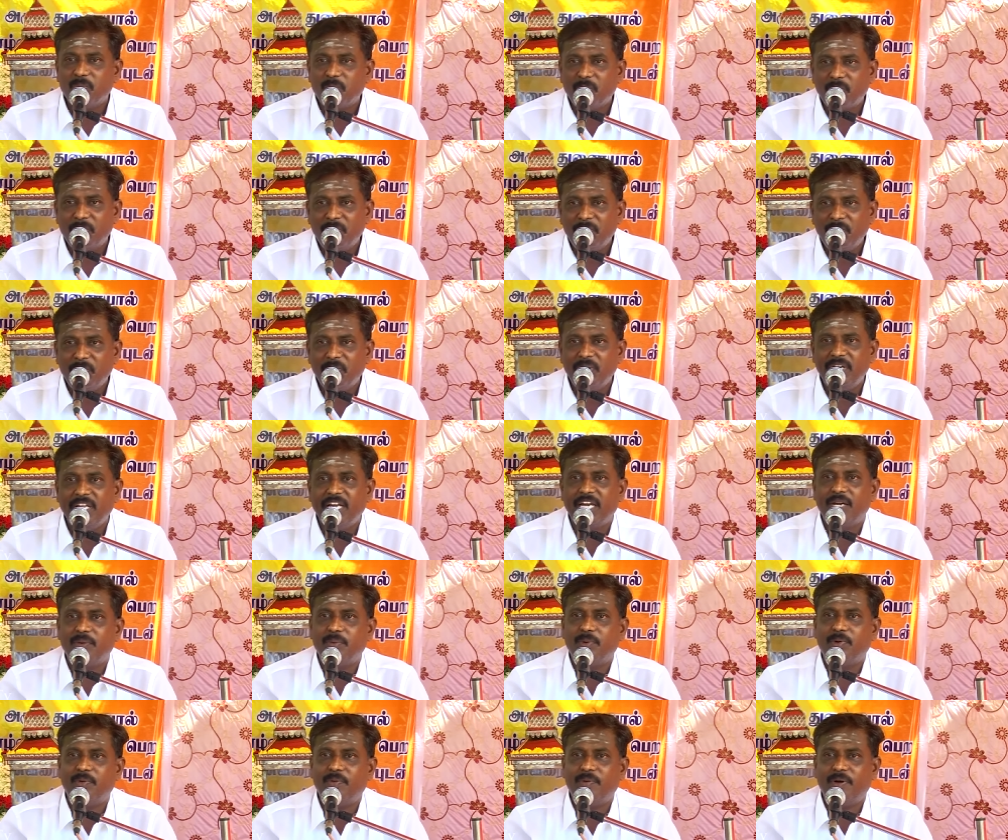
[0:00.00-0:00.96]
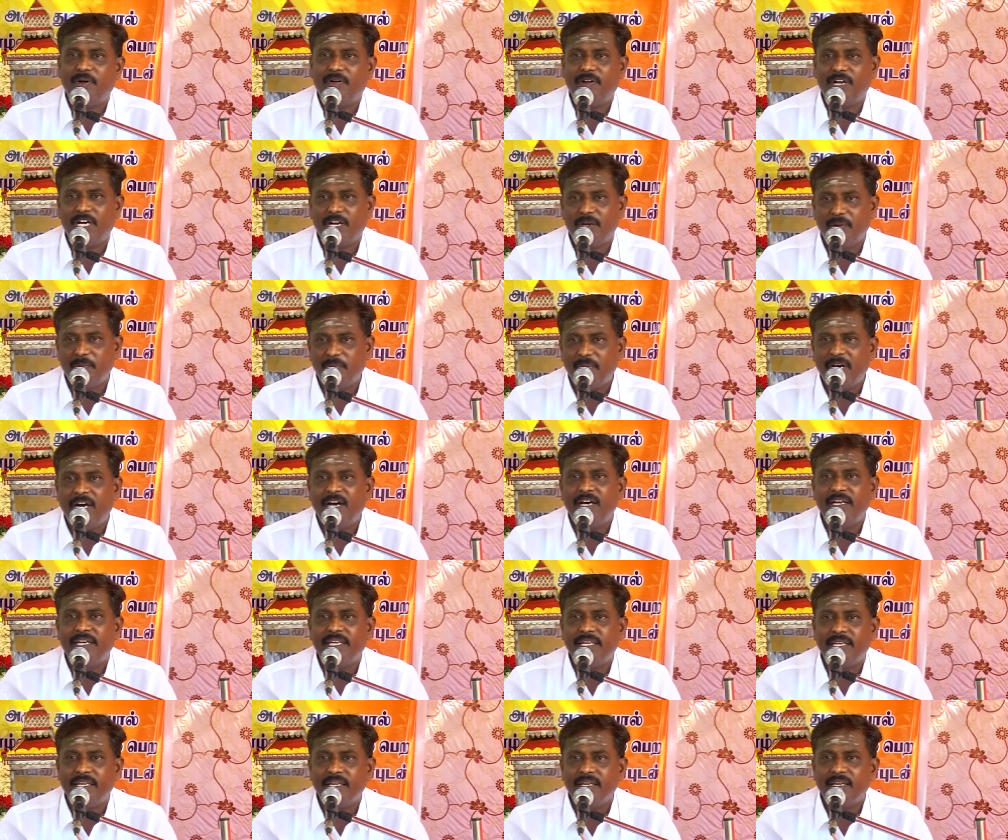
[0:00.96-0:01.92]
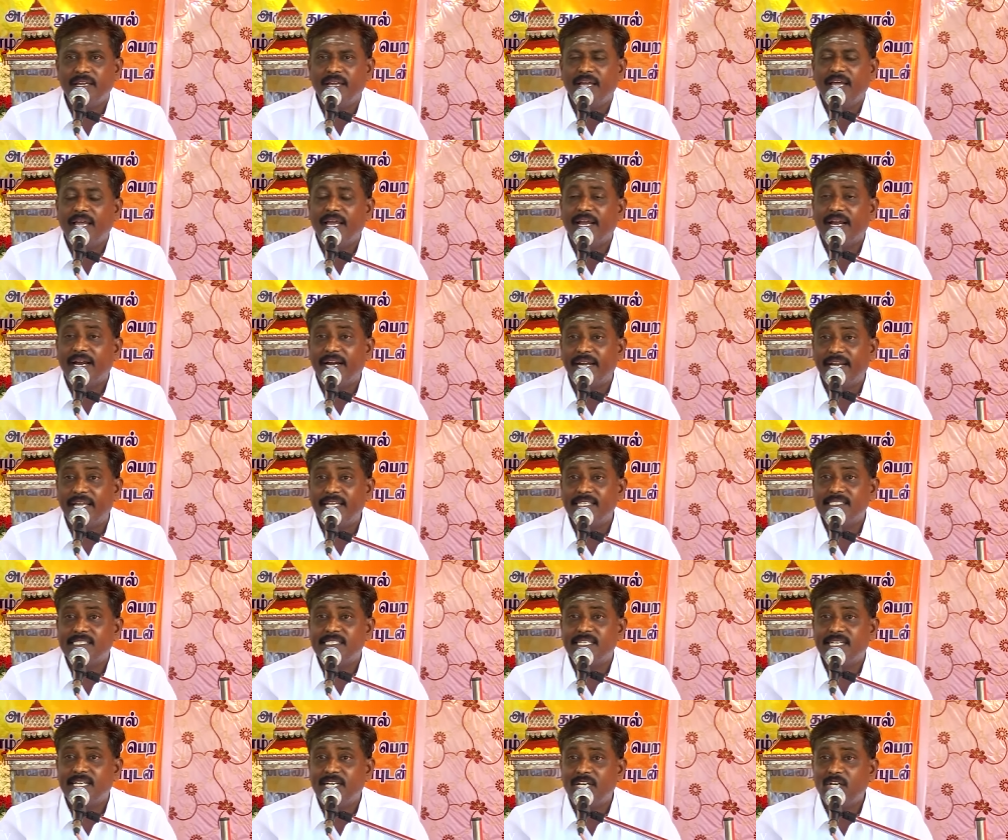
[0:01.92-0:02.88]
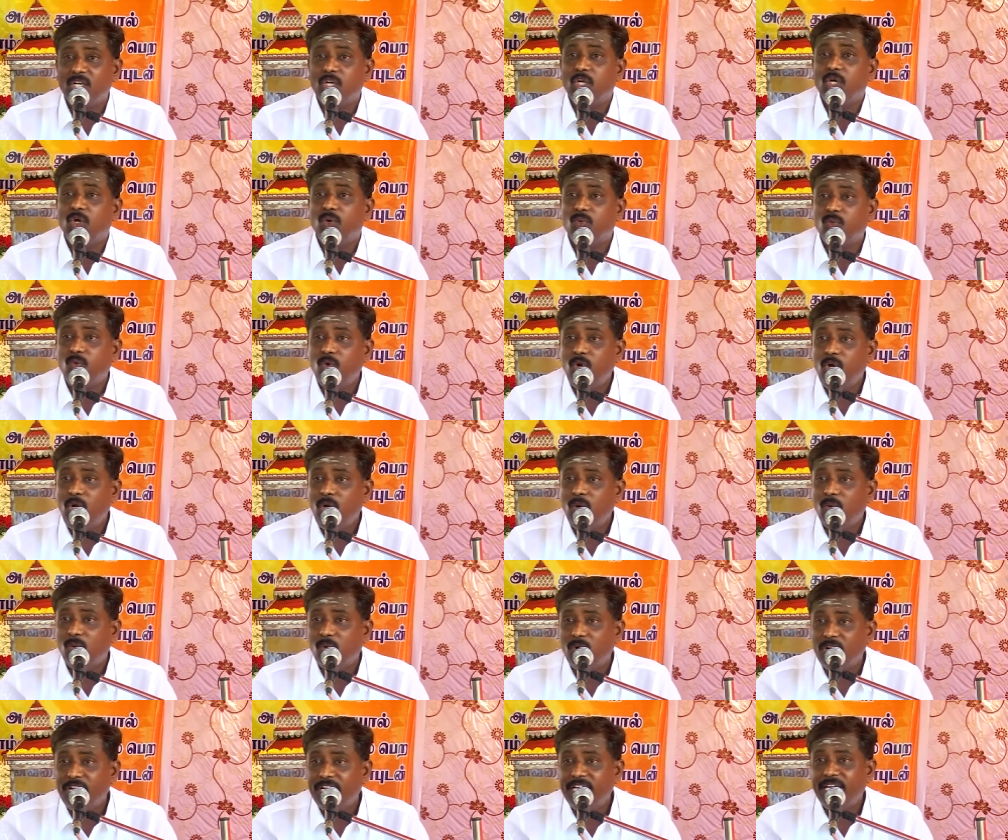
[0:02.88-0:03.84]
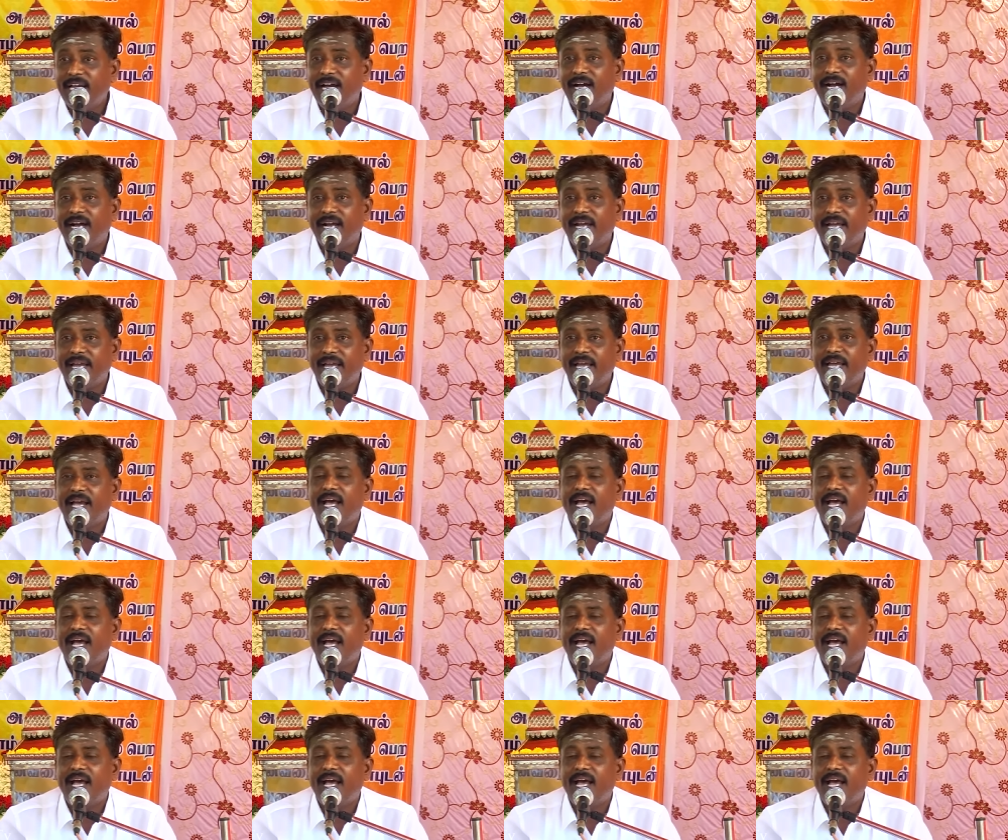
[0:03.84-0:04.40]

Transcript: பொன்னொளி அனுபவமாக மாறி கடைசியில் உள் ஒளியாக